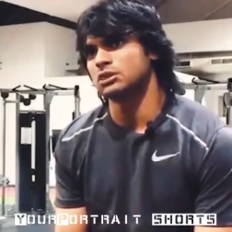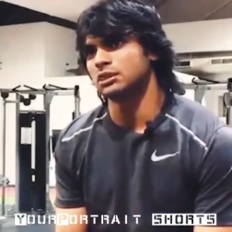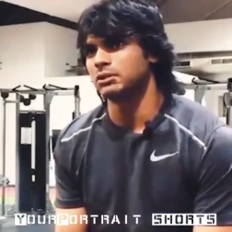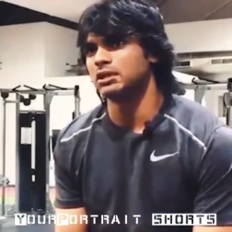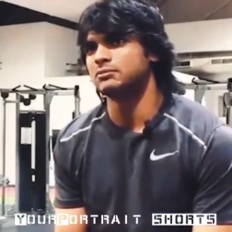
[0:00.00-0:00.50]

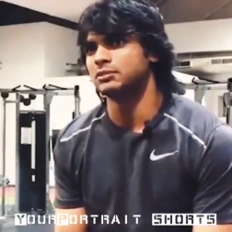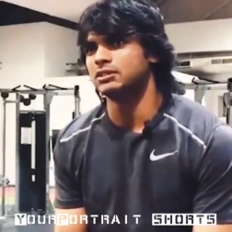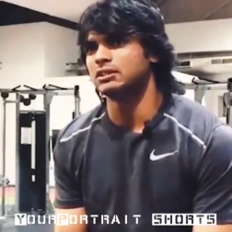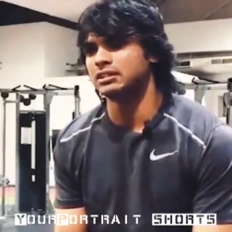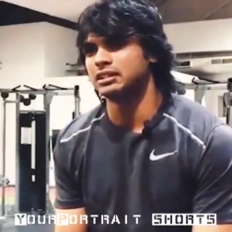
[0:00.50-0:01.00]
उसके
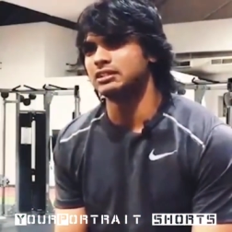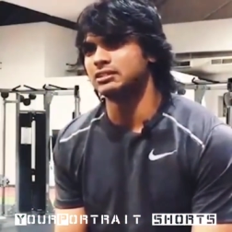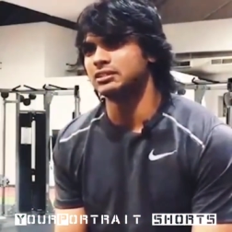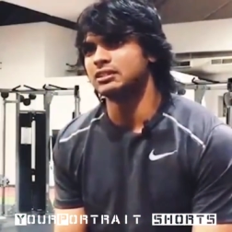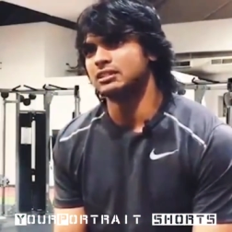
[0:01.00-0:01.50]
बाद फिर
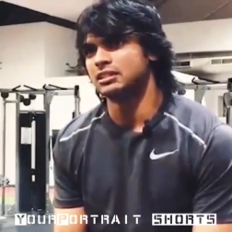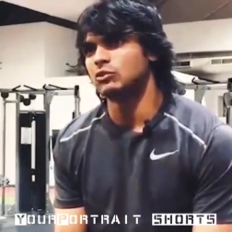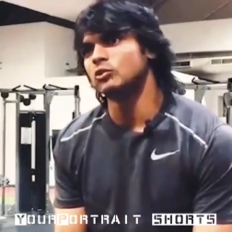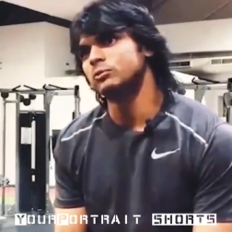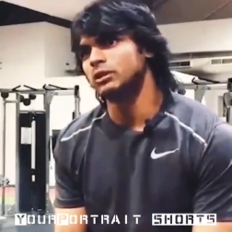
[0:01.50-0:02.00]
एथलीट
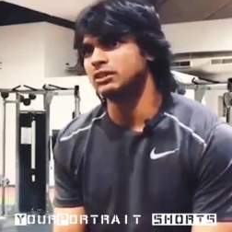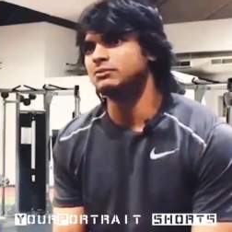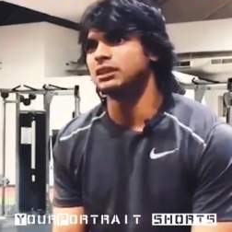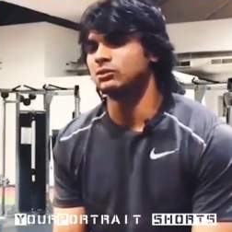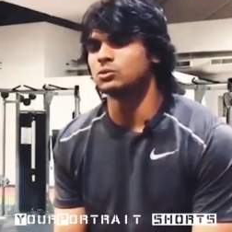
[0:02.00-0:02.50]
या
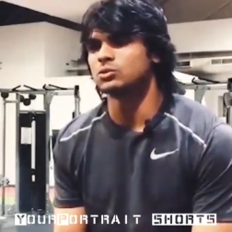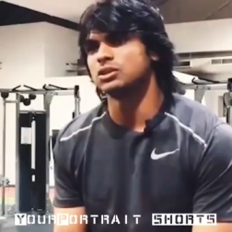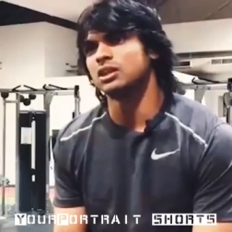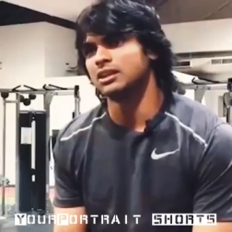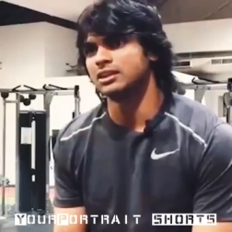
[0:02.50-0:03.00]
कोई भी आदमी
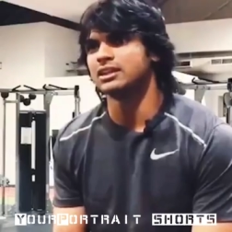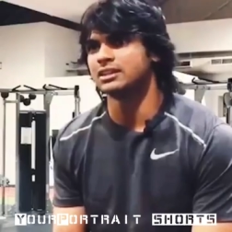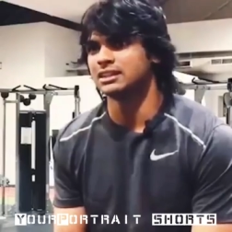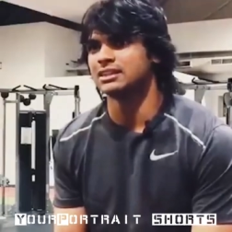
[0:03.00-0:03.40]
है वो कुछ अलग ही